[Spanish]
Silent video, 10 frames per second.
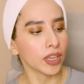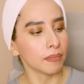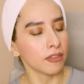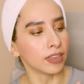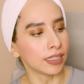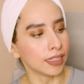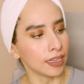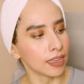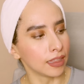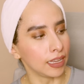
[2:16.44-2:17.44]
lo que me
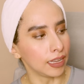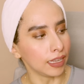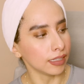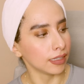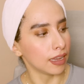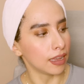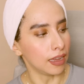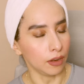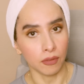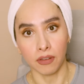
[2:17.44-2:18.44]
fascina de
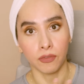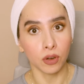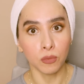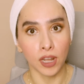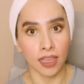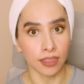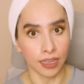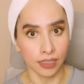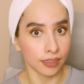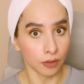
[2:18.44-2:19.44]
esta nueva fórmula,
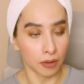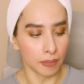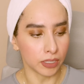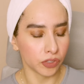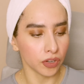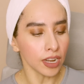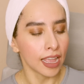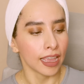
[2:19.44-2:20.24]
de esta nueva versión,